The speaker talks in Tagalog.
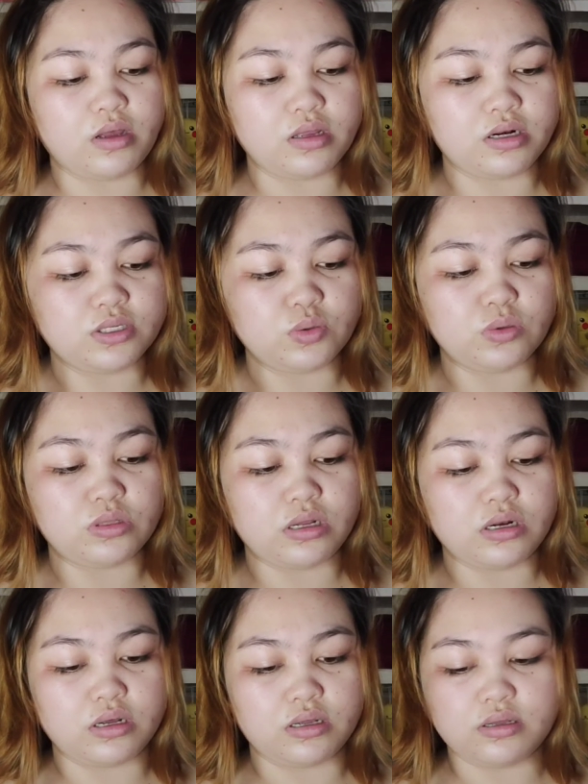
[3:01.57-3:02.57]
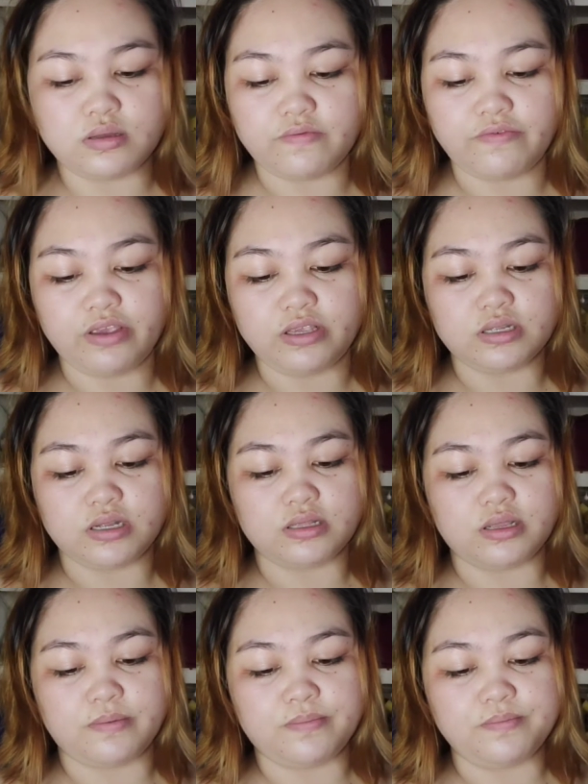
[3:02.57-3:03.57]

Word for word: maging resulta ng face natin.